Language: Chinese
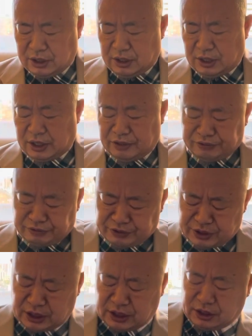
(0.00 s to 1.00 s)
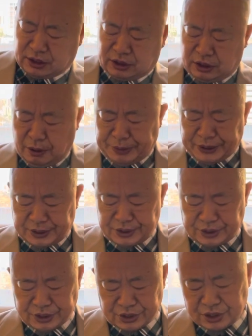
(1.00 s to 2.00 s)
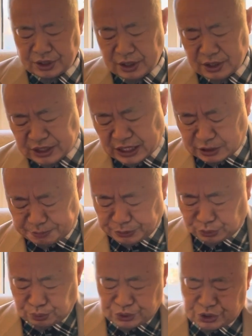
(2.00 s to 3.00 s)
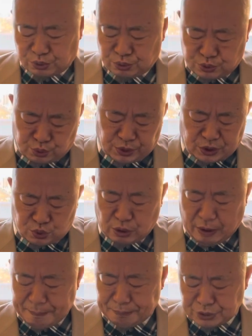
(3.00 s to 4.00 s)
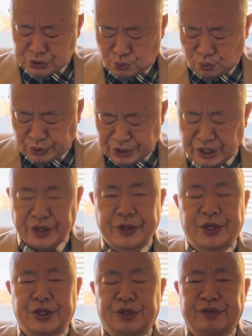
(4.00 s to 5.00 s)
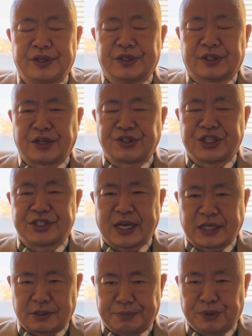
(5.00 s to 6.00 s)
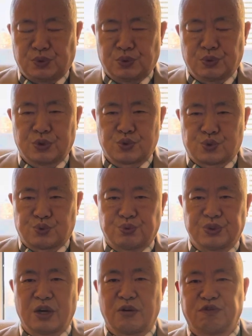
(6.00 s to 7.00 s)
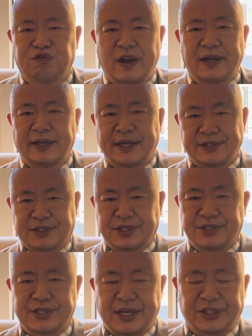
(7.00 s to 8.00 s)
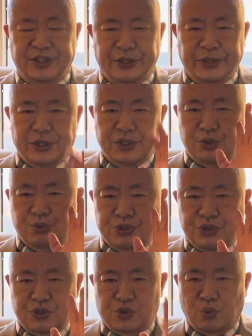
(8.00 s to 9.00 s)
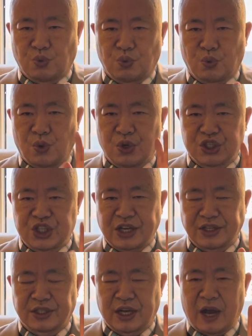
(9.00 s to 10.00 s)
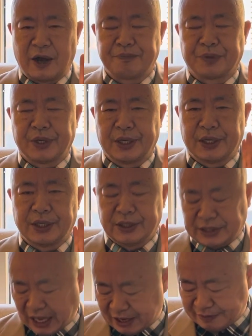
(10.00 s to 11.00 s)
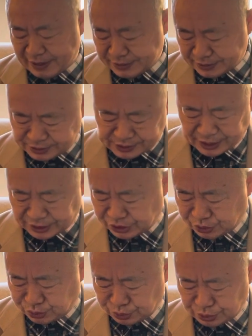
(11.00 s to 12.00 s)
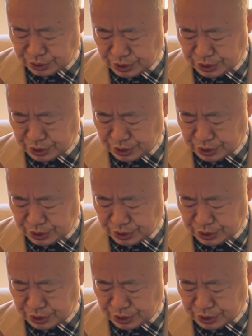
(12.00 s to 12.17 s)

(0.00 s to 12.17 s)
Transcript: 很这个特别的是呢，SARS 病毒似乎主要传播中国人，因为当年 SARS 病毒主要泛滥成灾的就是中国香港和台湾这三个地区。